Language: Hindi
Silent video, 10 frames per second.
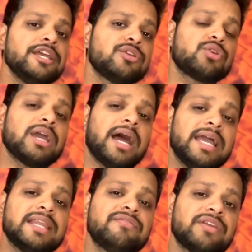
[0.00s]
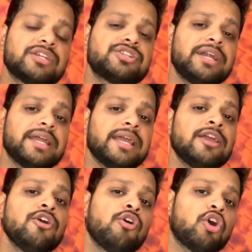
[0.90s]
क्योंकि हाई रिफ्रेश रेट है
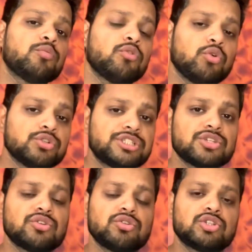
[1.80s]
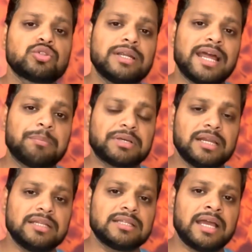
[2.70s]
और वो खुद से जो ना दोस्तों अडेप्ट कर
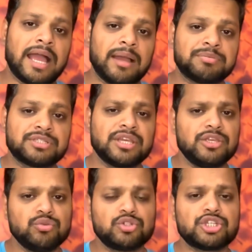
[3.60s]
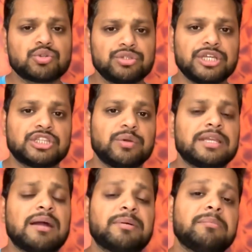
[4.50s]
लेता है एप्स के यूजेज को देखते हुए
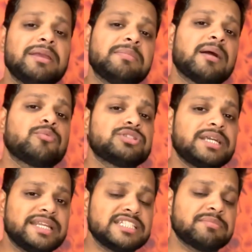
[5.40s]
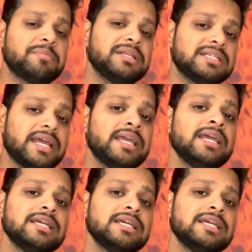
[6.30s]
यहाँ पर मे भी आपको सेटिंग्स में मिल जाए